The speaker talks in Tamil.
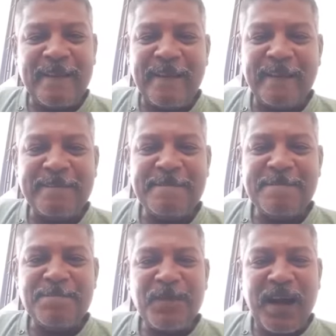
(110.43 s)
ஆ
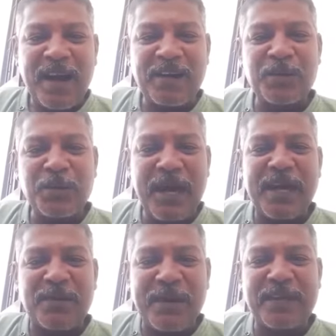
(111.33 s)

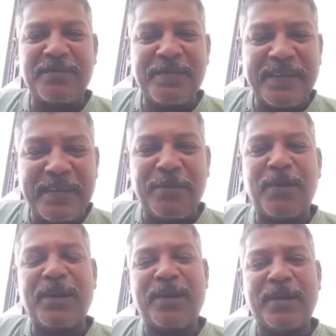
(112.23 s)
அறுபதாயிரம் ரூபாய்க்கு விற்க
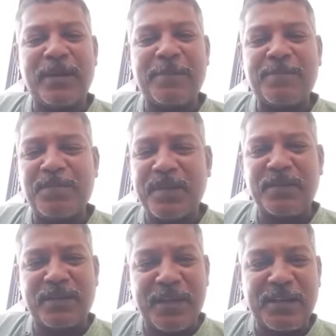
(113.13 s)
போகிற
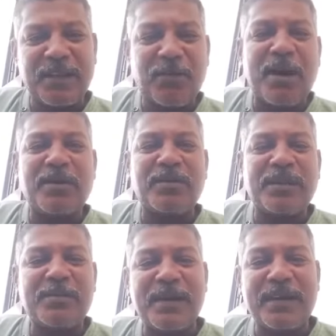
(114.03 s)
தேர்தல்
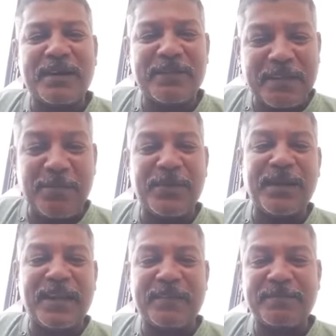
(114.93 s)
வாக்குறுதி பாருங்கள் விற்க போகிறீங்க